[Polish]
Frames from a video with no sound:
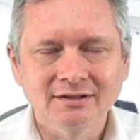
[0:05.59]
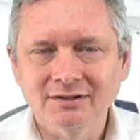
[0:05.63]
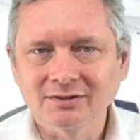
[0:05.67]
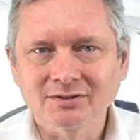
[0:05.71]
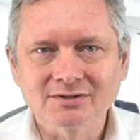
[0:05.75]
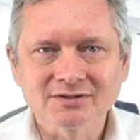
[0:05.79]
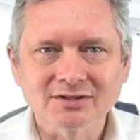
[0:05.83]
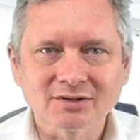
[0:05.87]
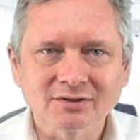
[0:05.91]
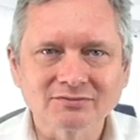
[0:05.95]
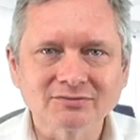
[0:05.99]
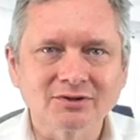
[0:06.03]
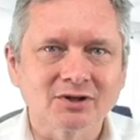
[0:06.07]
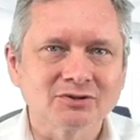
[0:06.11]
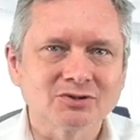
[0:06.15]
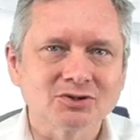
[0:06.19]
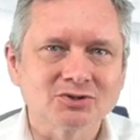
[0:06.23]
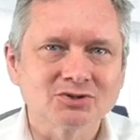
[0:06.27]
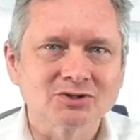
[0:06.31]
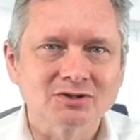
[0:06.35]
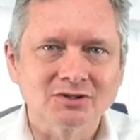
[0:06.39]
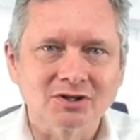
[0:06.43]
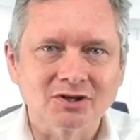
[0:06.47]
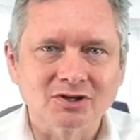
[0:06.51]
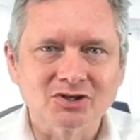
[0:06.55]
I to zarówno
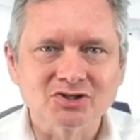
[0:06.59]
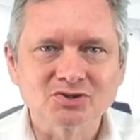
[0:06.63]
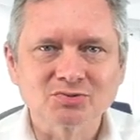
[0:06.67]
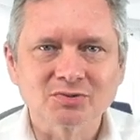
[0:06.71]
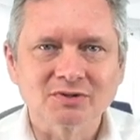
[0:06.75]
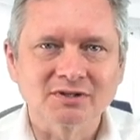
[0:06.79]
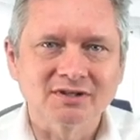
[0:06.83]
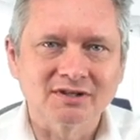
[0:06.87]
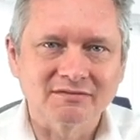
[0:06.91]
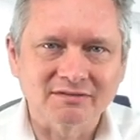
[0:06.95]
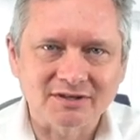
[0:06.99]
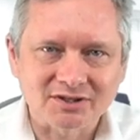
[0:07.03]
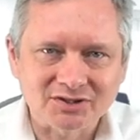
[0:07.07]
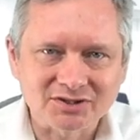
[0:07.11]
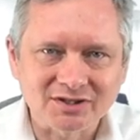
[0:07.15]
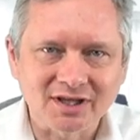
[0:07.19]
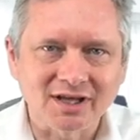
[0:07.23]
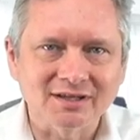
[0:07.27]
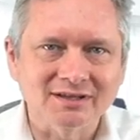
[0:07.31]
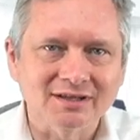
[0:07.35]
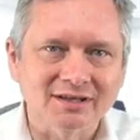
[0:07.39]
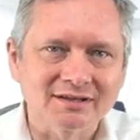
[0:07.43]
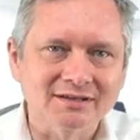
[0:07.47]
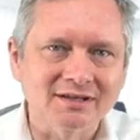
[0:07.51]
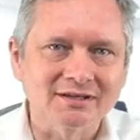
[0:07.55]
dotyczy dorosłych na
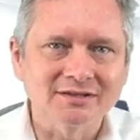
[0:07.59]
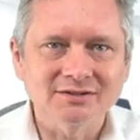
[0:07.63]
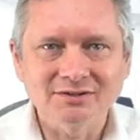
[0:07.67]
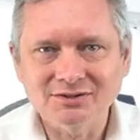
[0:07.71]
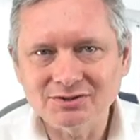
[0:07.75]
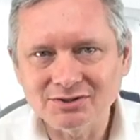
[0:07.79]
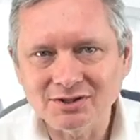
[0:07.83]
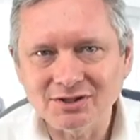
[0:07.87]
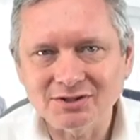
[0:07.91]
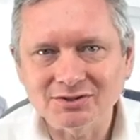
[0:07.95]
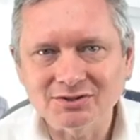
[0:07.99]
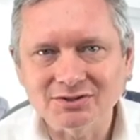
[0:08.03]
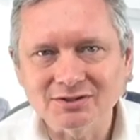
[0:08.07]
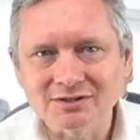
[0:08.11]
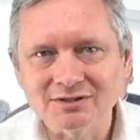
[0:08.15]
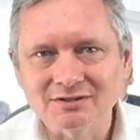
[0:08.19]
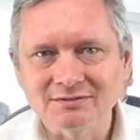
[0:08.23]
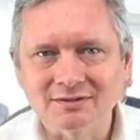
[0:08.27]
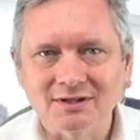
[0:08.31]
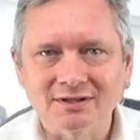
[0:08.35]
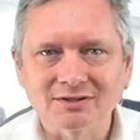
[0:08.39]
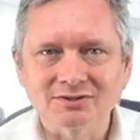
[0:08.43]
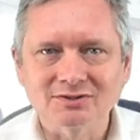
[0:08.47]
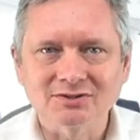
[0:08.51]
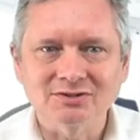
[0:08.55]
warsztatach, jak i
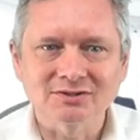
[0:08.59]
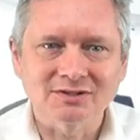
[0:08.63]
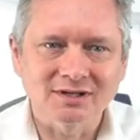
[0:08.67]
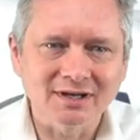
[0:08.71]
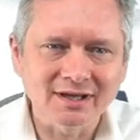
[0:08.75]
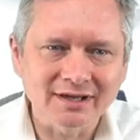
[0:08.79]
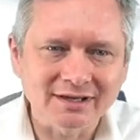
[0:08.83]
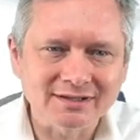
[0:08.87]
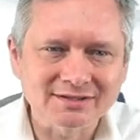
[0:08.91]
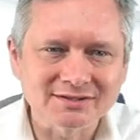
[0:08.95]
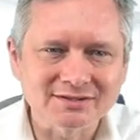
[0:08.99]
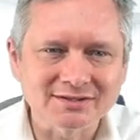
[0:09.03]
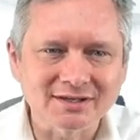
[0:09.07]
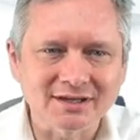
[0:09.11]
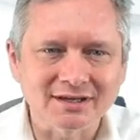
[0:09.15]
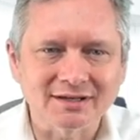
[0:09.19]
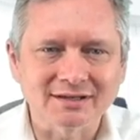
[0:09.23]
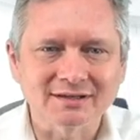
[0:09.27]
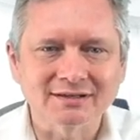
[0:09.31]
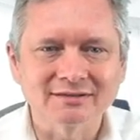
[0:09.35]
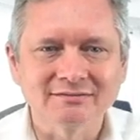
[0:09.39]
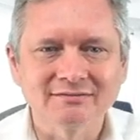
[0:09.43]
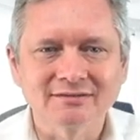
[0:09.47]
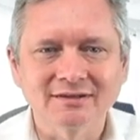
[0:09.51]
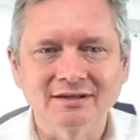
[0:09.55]
dzieci, na jakichś
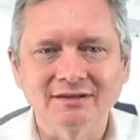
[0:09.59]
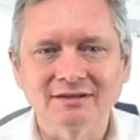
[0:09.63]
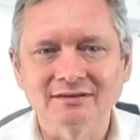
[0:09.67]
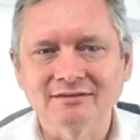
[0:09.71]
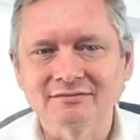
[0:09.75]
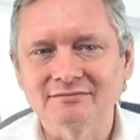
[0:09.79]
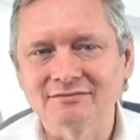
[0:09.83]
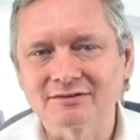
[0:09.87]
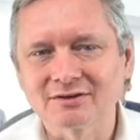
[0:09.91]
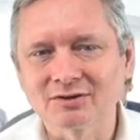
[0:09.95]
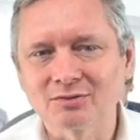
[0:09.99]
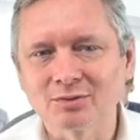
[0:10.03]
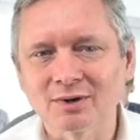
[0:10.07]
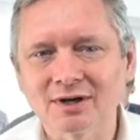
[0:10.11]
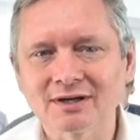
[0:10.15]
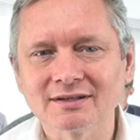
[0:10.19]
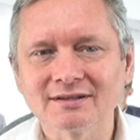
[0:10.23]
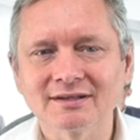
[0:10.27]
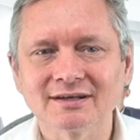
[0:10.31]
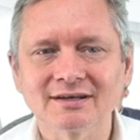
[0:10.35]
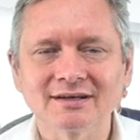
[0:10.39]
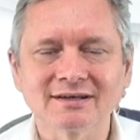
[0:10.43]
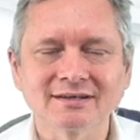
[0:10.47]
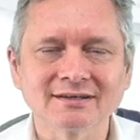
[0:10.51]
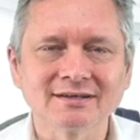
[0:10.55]
lekcjach, na
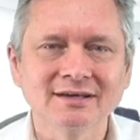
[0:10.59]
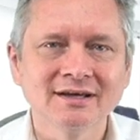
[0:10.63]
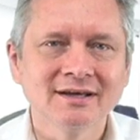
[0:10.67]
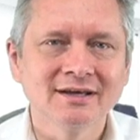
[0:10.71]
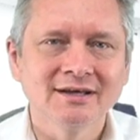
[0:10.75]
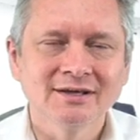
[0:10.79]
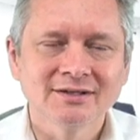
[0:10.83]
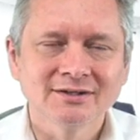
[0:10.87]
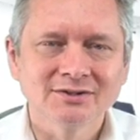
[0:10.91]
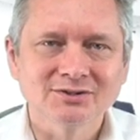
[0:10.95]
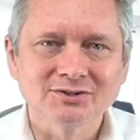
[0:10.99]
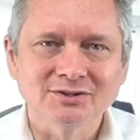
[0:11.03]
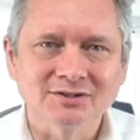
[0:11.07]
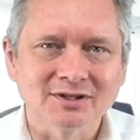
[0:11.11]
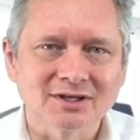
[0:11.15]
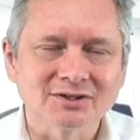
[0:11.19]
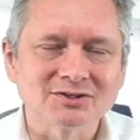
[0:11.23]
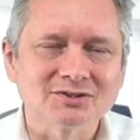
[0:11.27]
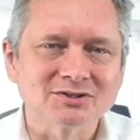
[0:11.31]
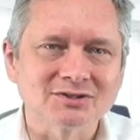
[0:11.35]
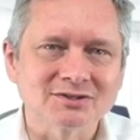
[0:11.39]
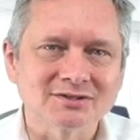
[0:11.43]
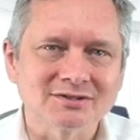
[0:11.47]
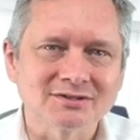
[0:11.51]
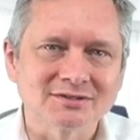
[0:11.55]
wykładach, czy
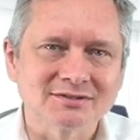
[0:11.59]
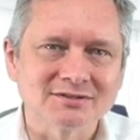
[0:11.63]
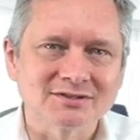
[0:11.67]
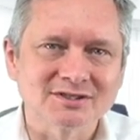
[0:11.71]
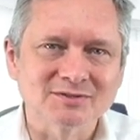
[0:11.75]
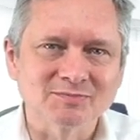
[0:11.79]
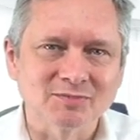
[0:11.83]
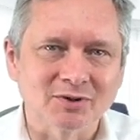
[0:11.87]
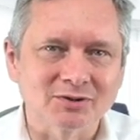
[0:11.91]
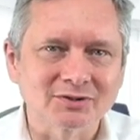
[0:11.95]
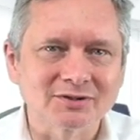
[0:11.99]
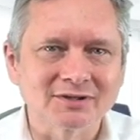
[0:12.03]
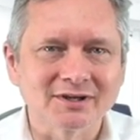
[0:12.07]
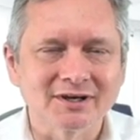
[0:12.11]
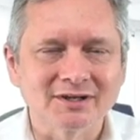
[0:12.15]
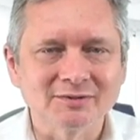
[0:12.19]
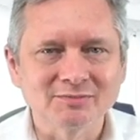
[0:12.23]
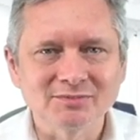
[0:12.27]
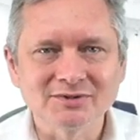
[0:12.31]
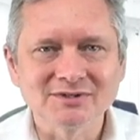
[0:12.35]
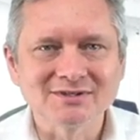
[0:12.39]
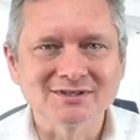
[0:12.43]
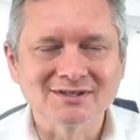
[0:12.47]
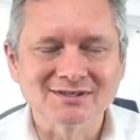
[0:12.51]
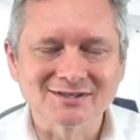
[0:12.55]
naszych
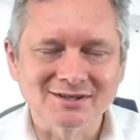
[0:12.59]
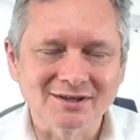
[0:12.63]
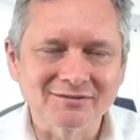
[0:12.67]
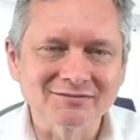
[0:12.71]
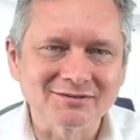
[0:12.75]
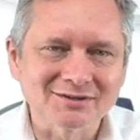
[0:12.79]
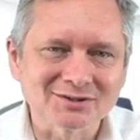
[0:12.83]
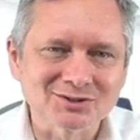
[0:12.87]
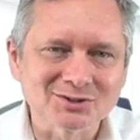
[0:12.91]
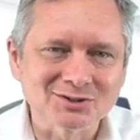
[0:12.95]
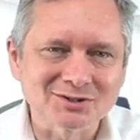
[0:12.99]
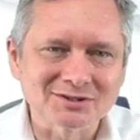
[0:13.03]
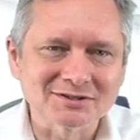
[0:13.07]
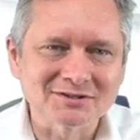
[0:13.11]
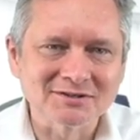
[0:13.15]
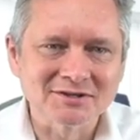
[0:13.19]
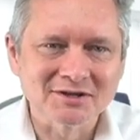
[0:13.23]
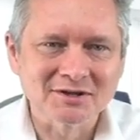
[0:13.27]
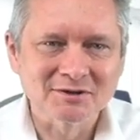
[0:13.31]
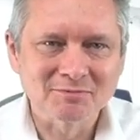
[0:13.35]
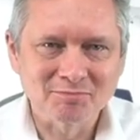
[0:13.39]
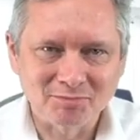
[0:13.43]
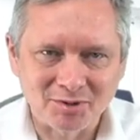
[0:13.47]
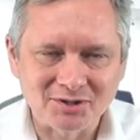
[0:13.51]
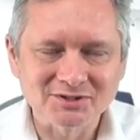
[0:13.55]
spotkań biznesowych, czy
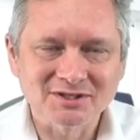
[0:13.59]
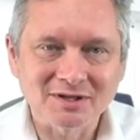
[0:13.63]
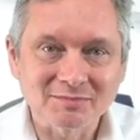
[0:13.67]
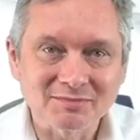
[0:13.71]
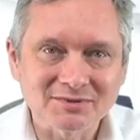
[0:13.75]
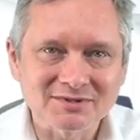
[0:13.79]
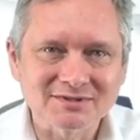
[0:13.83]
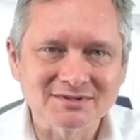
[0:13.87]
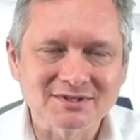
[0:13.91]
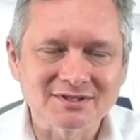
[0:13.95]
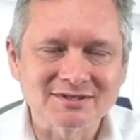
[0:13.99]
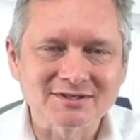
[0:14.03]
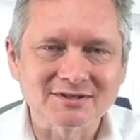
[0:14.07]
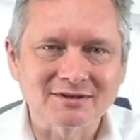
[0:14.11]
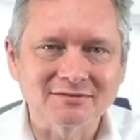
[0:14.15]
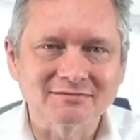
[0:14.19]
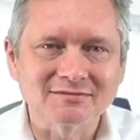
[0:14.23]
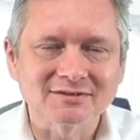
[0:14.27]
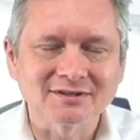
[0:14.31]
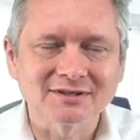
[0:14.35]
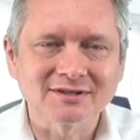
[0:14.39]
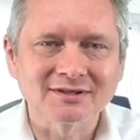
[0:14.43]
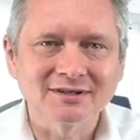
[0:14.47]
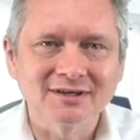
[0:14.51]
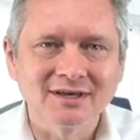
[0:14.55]

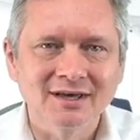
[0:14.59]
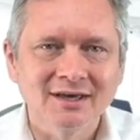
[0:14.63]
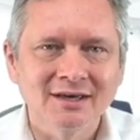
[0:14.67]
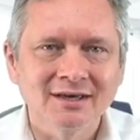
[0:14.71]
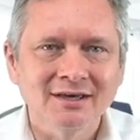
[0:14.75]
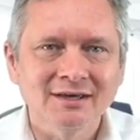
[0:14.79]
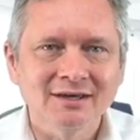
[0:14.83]
pozabiznesowych.